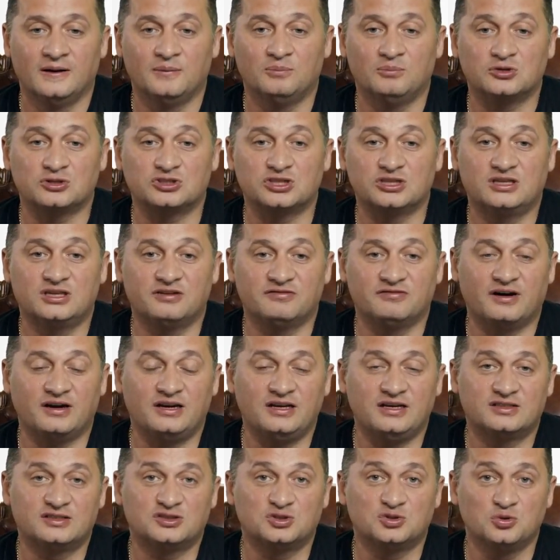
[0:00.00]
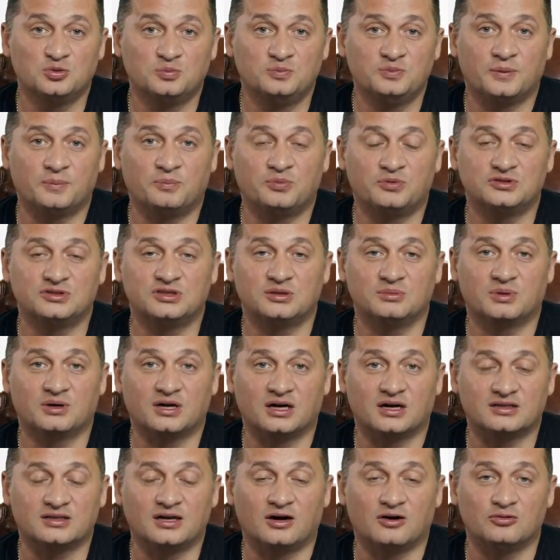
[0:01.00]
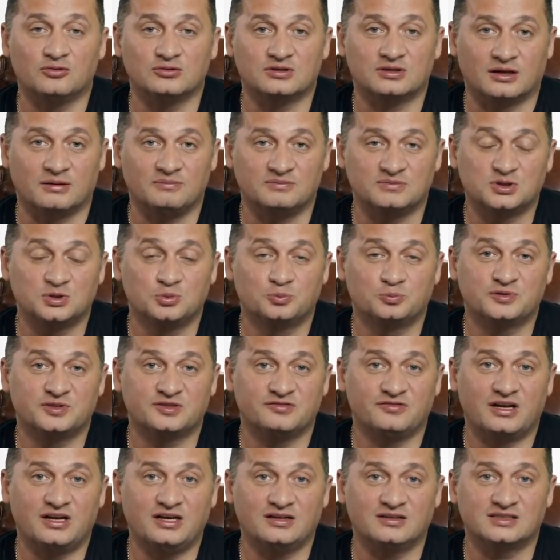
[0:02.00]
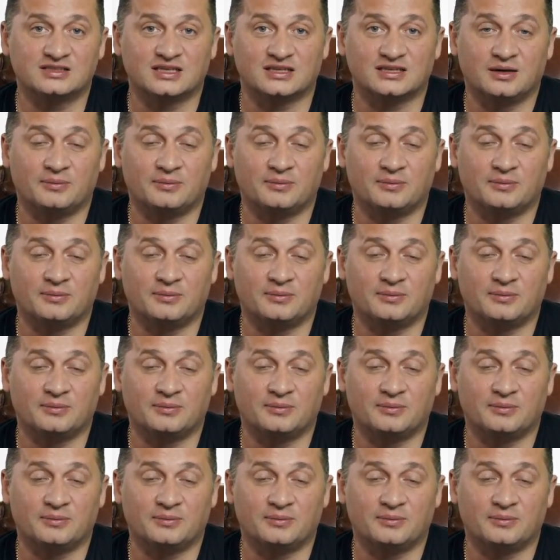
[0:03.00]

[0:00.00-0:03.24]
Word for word: Можете варить суп, допустим, и когда он там суп сварился,